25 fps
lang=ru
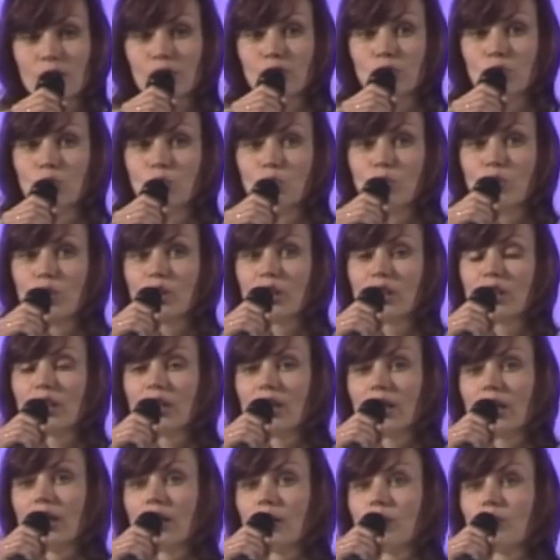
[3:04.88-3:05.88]
вдруг
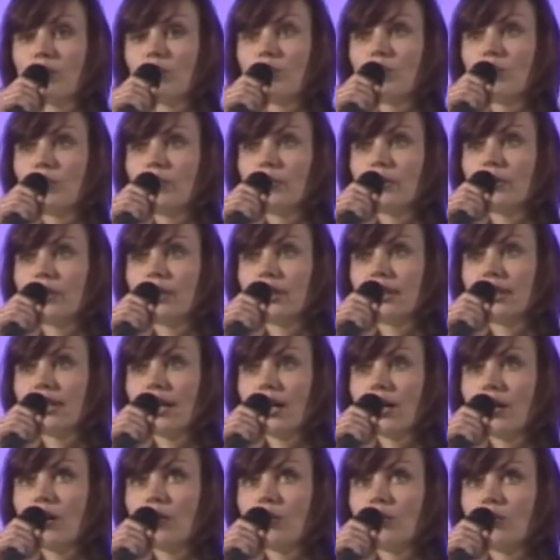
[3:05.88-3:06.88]

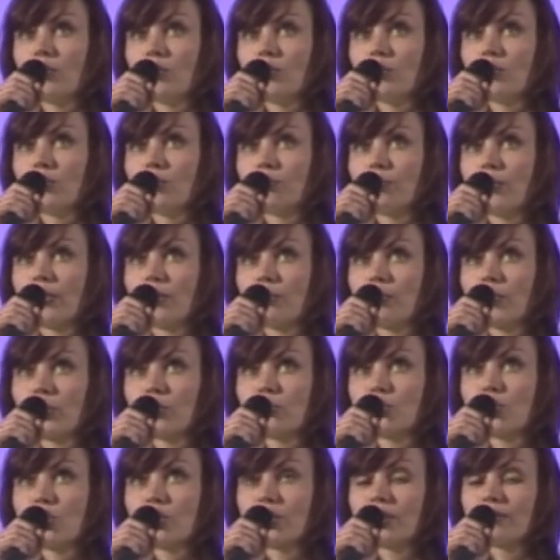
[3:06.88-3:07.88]
я
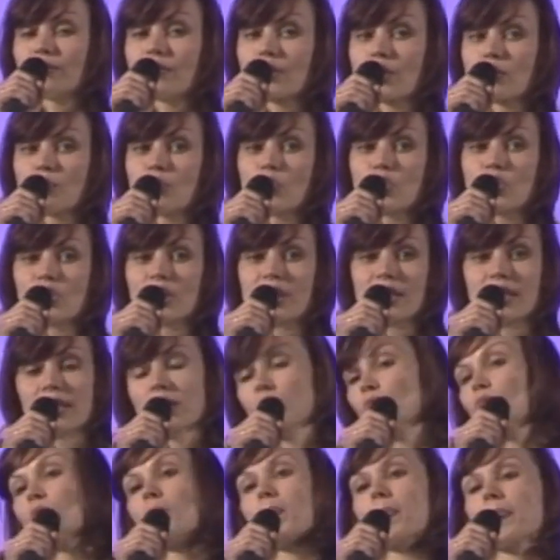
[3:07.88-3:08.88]
получила возможность
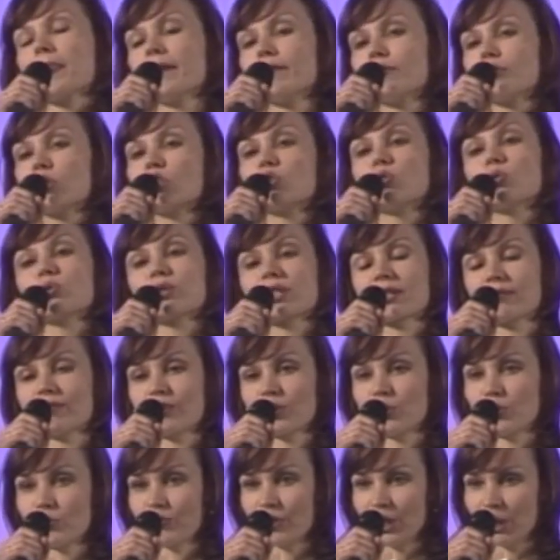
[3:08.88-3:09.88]
все
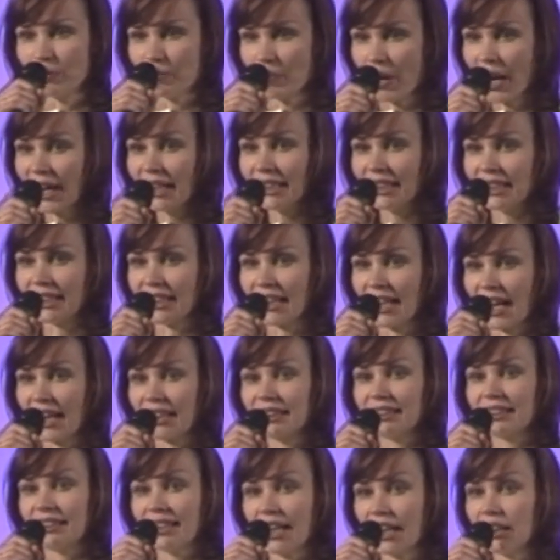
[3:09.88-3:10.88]
свое внимание
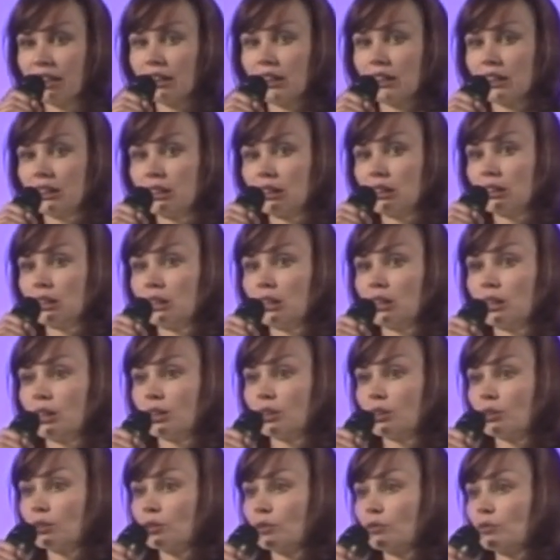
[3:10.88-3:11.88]
отдать
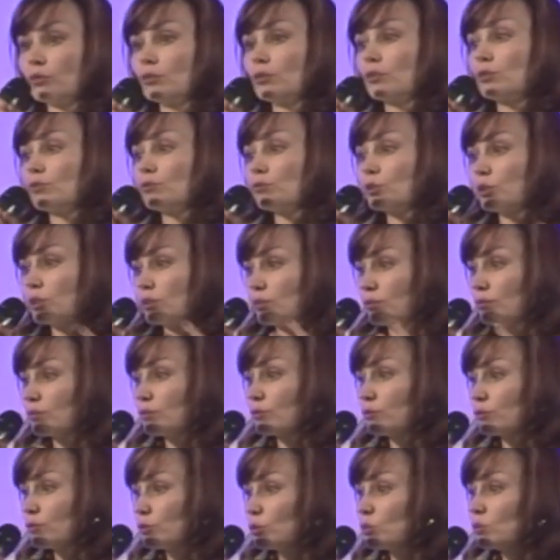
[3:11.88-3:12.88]
вот
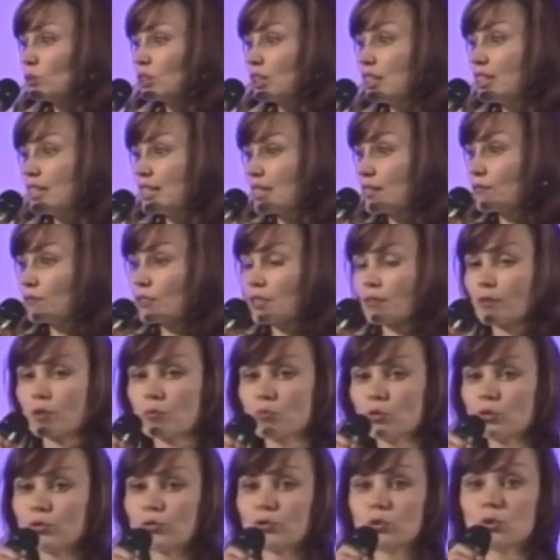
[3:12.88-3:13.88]
внутри,
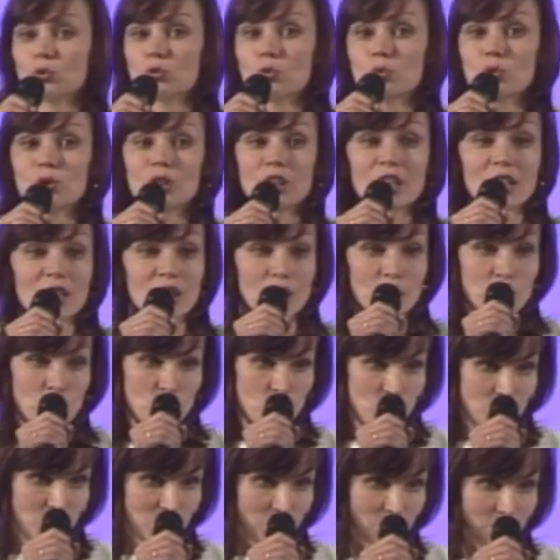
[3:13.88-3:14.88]
своему
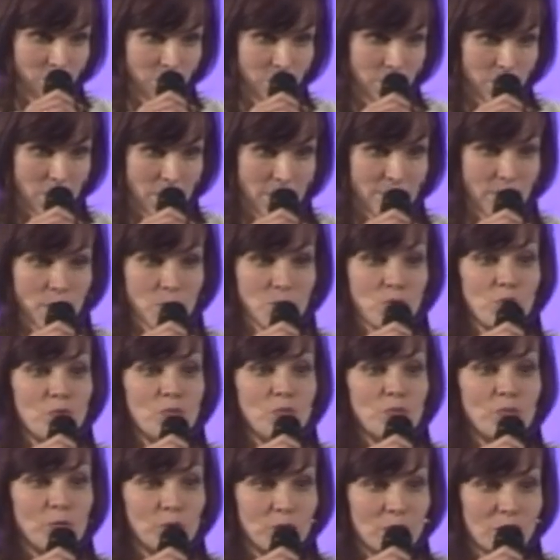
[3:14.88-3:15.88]
внутреннему,
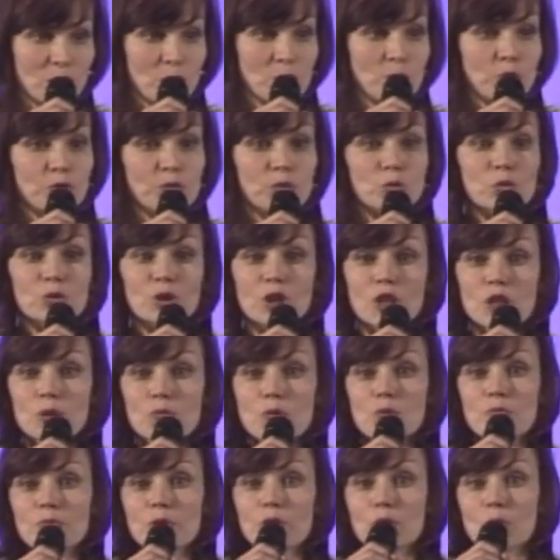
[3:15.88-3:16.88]
своему вот этому
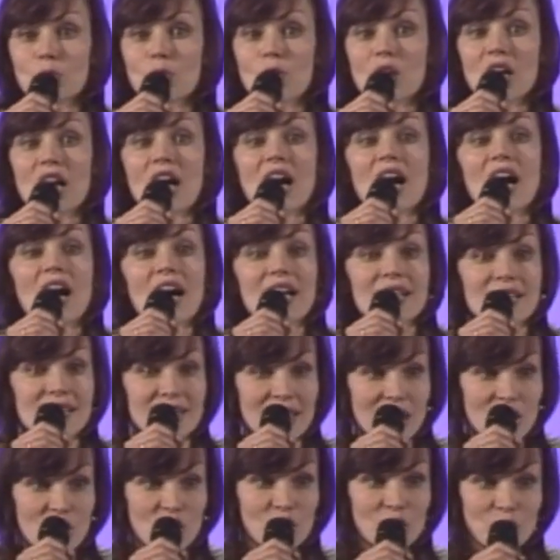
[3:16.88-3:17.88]
внутреннему миру, а
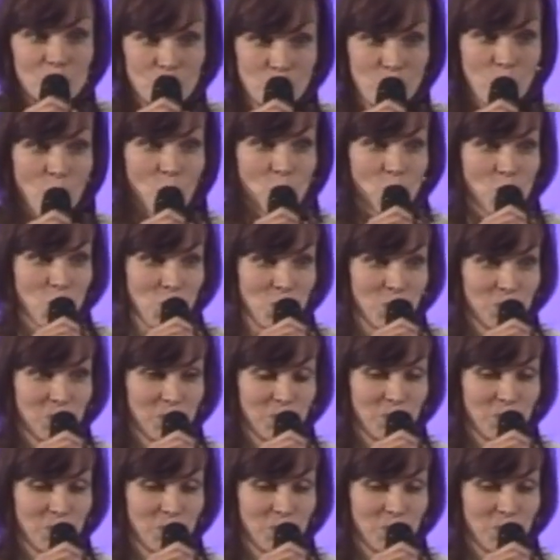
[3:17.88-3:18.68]
значит и Богу.